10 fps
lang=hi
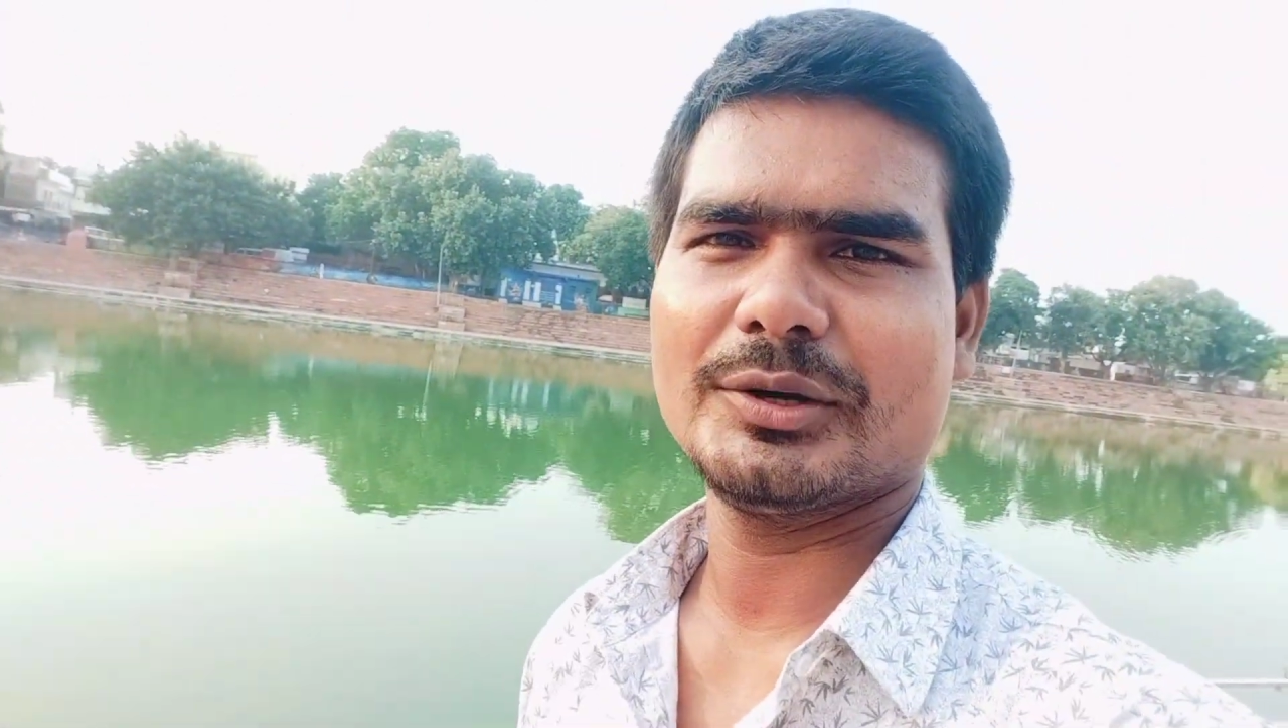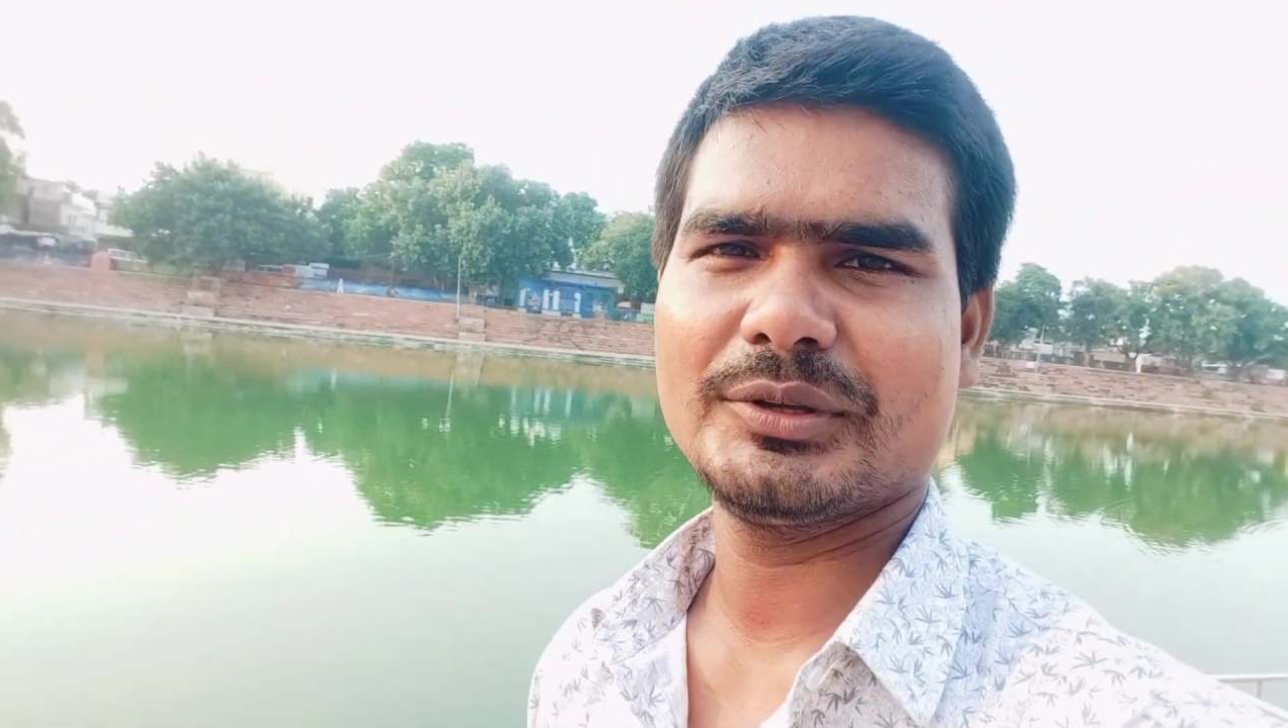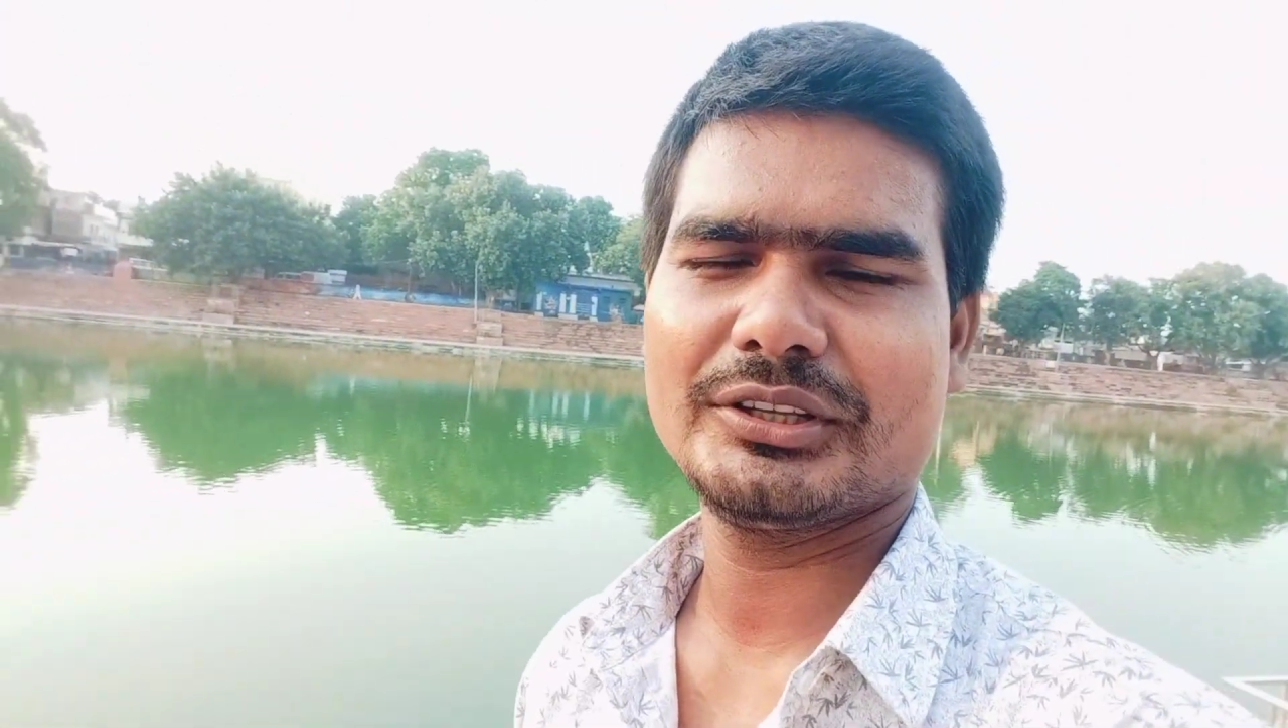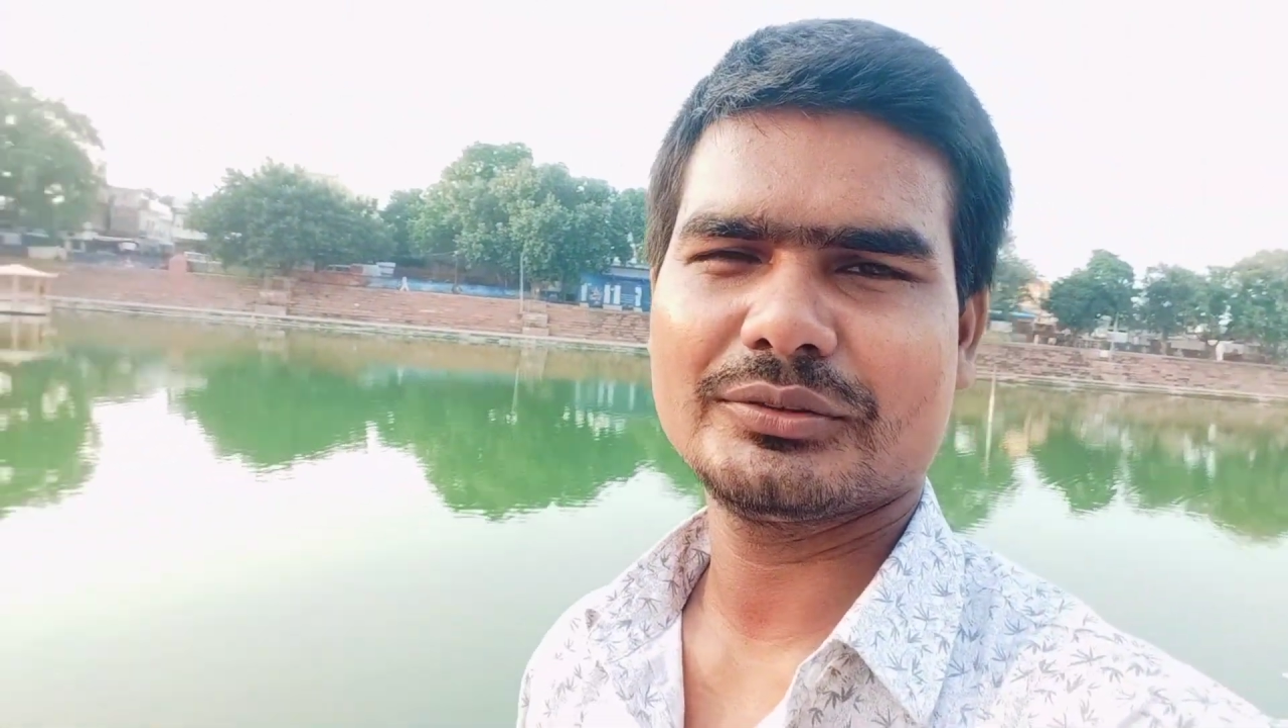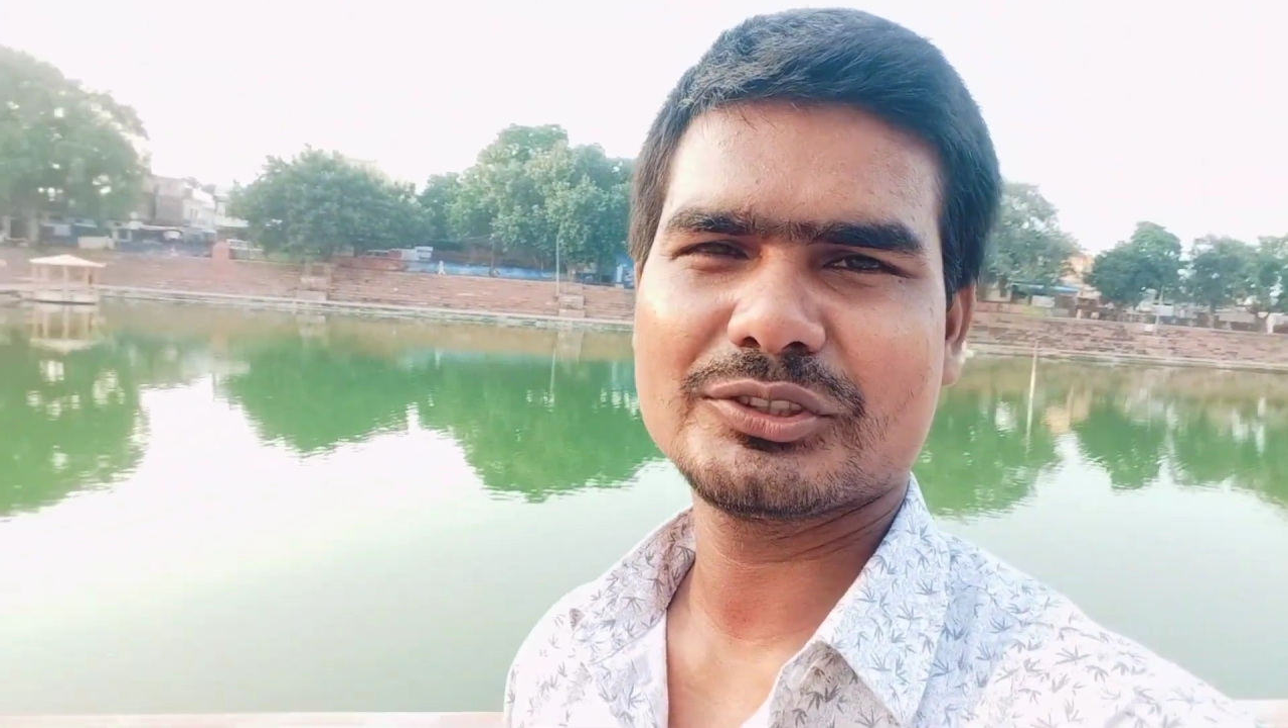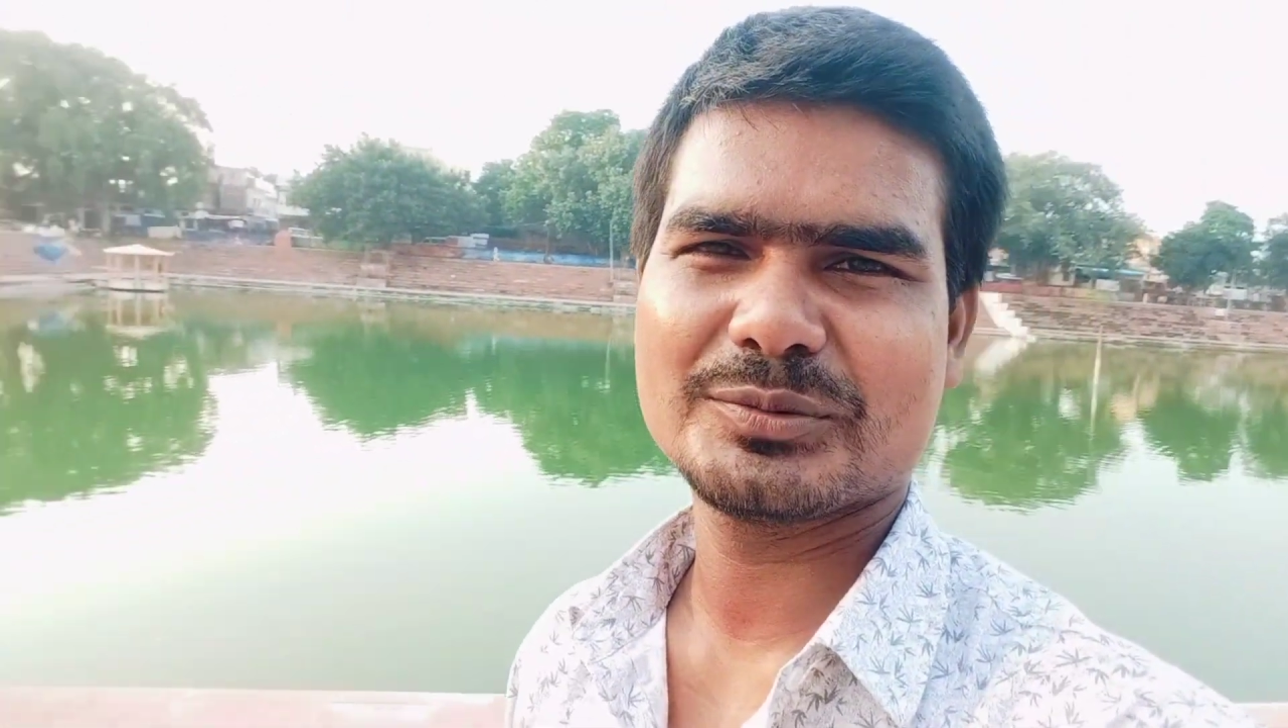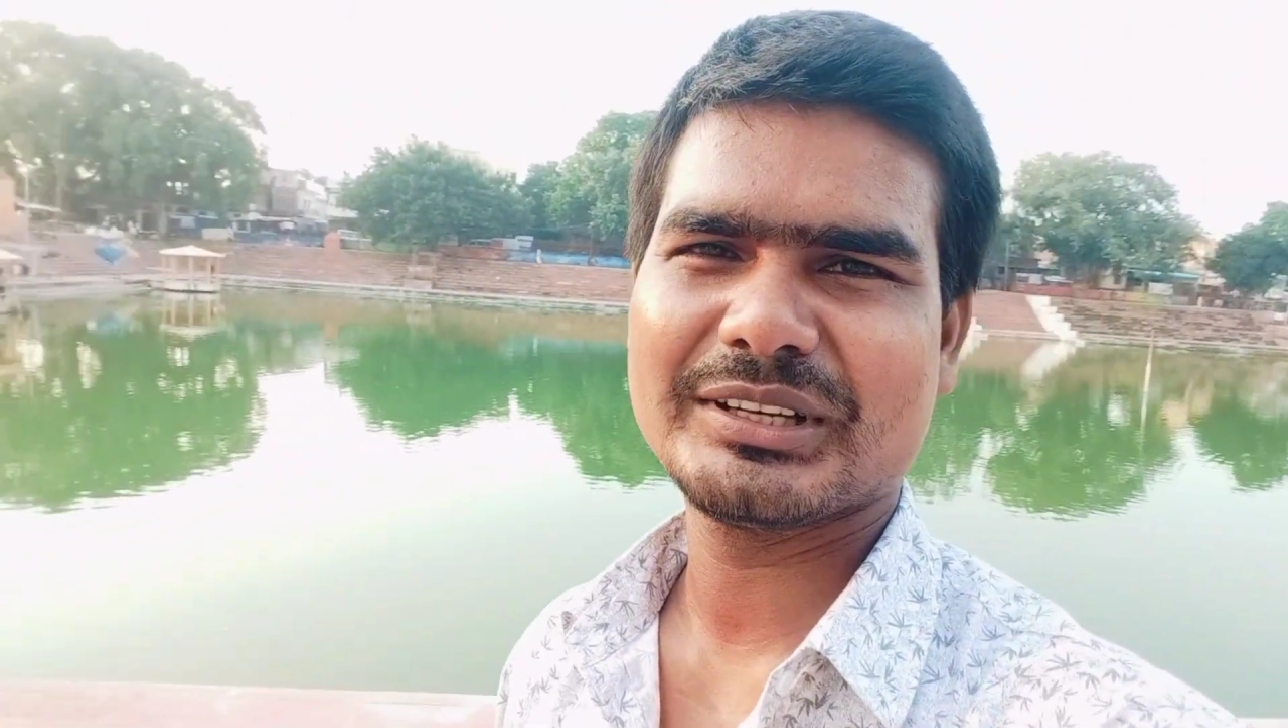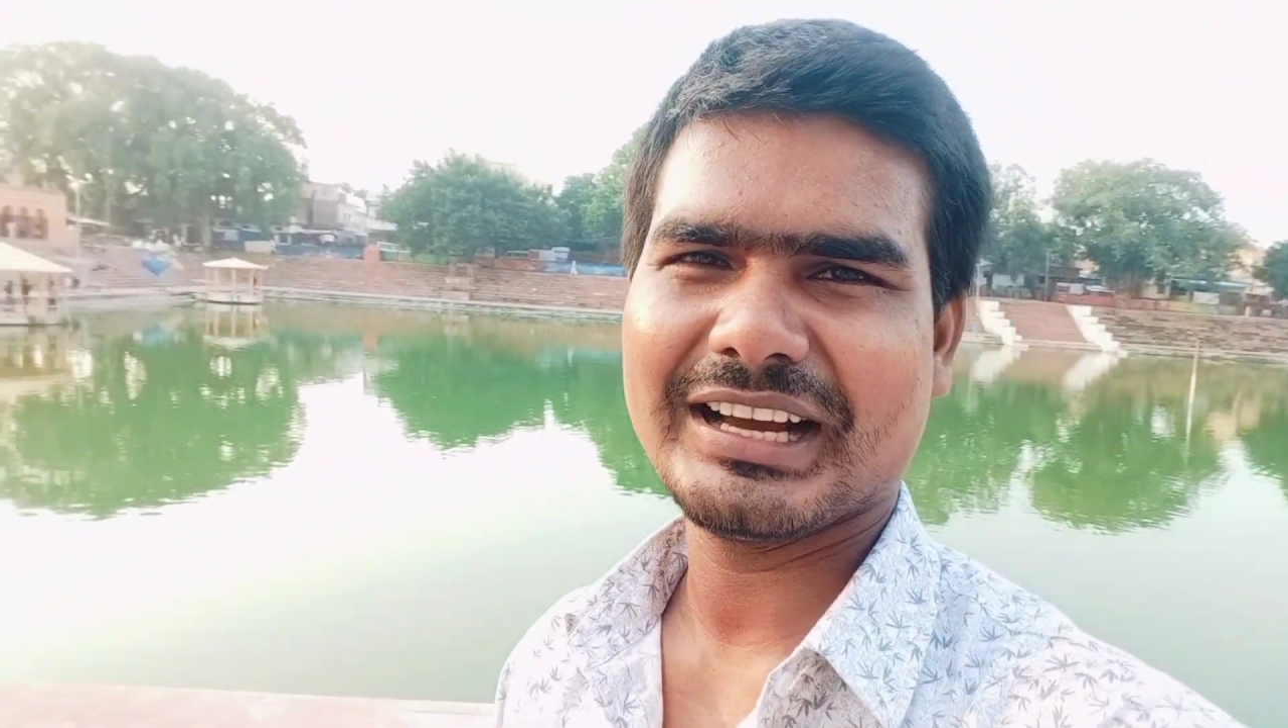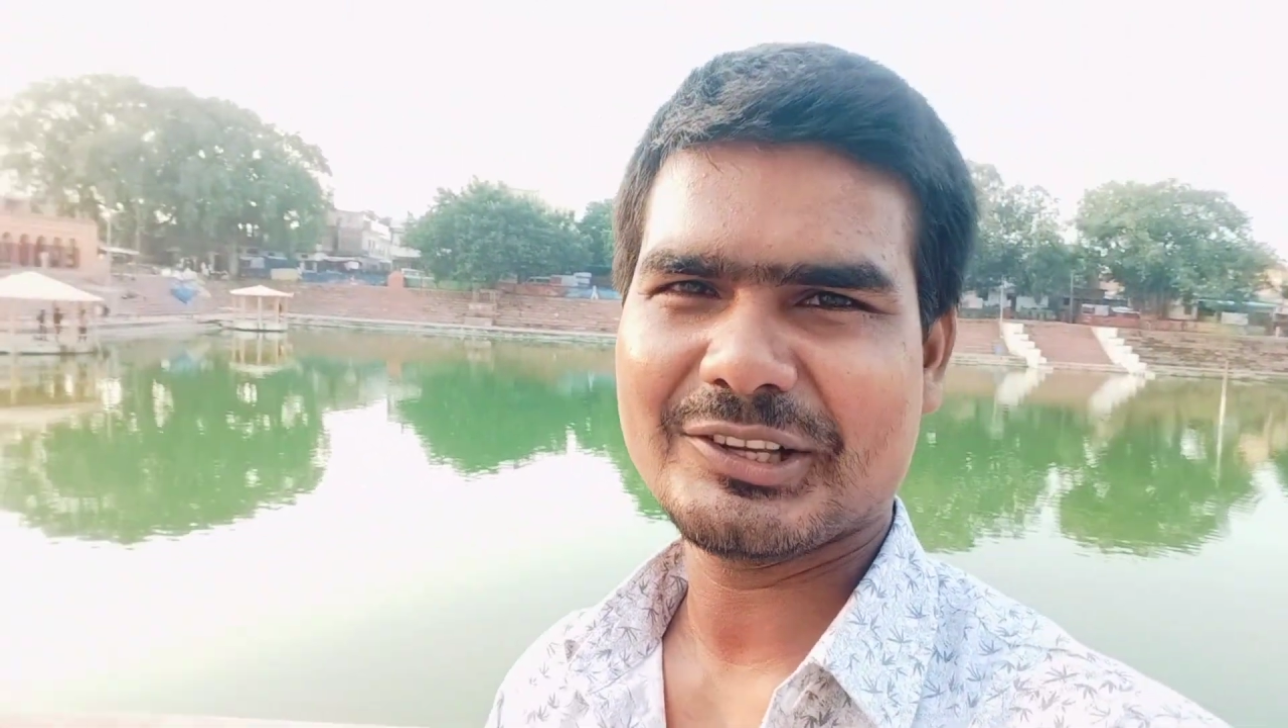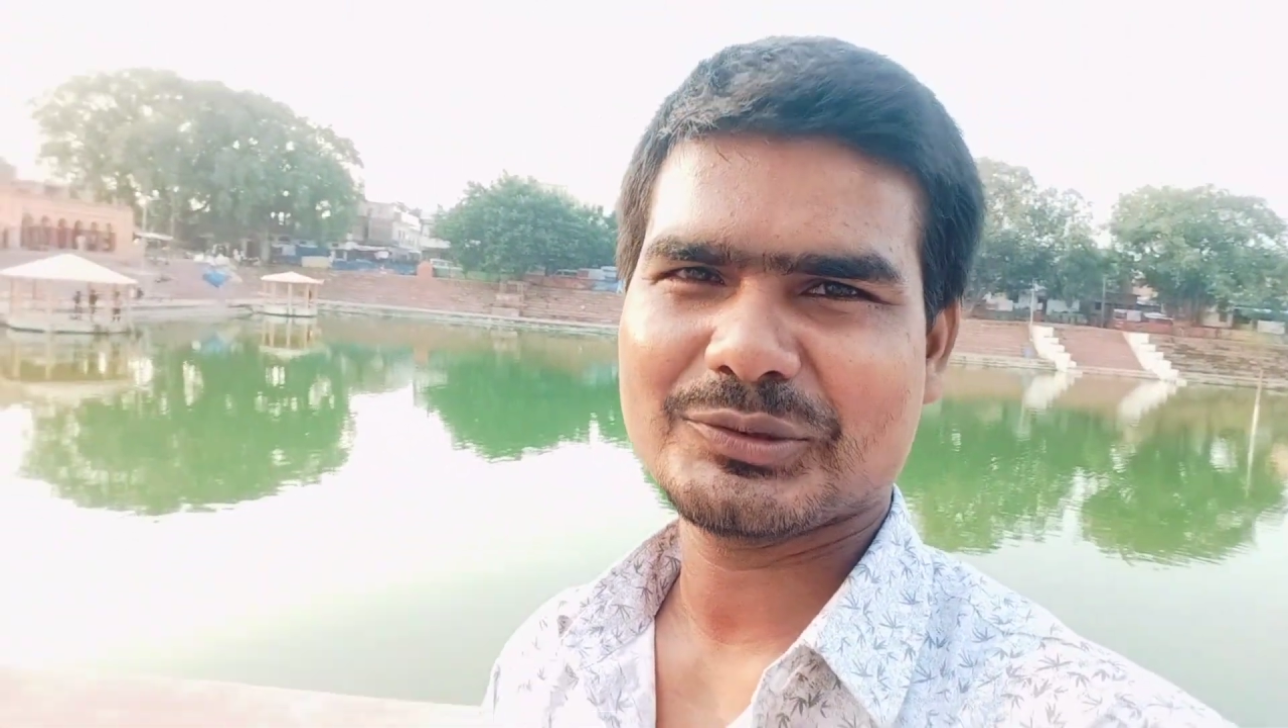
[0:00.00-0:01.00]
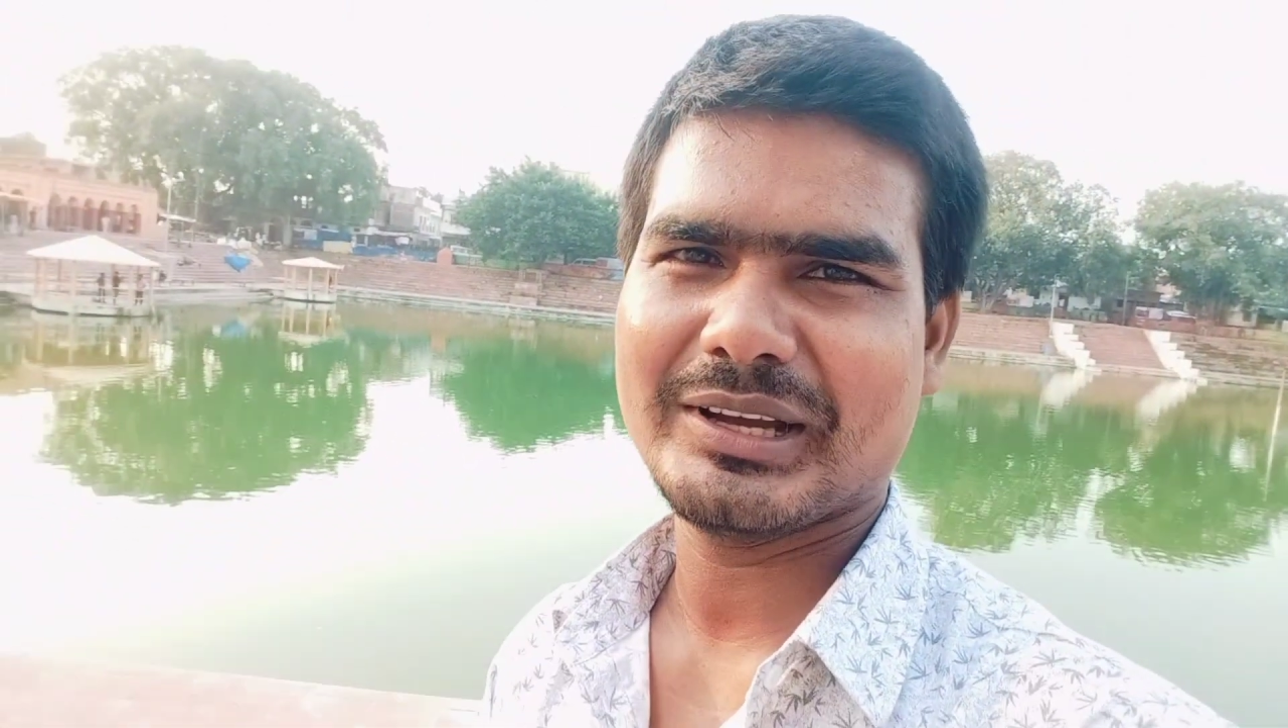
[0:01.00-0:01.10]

अभी कुछ विकास